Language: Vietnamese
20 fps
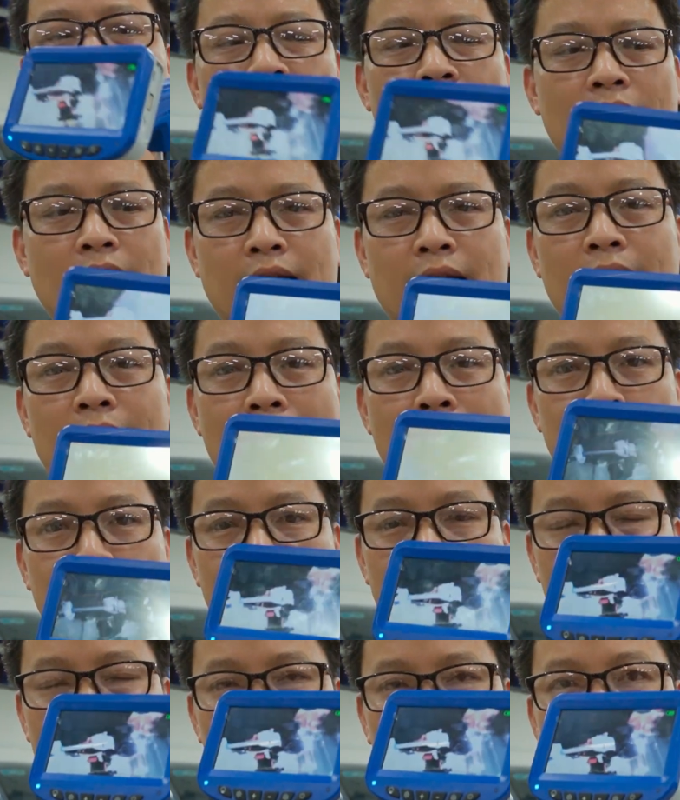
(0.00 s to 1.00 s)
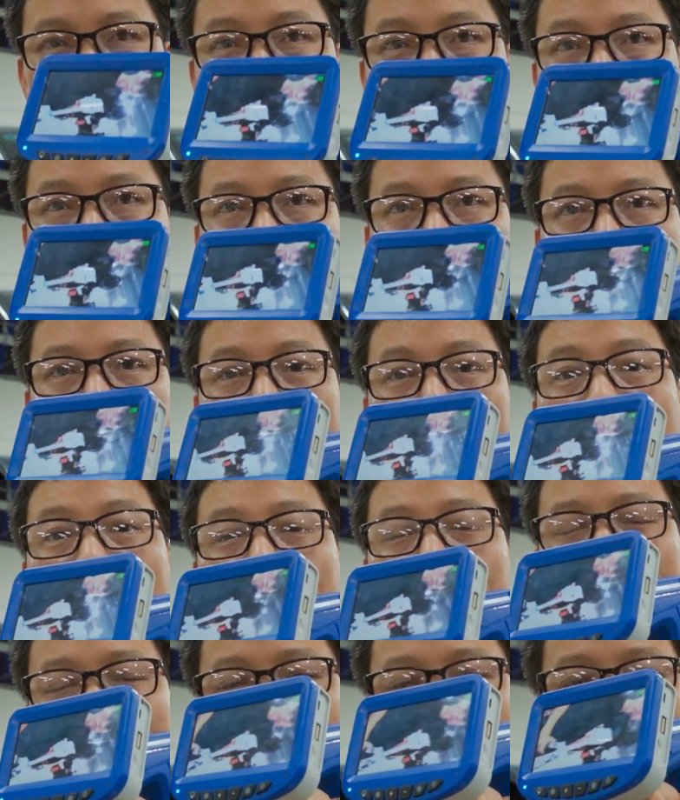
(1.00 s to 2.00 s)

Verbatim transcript: và sẽ làm sạch cái bề mặt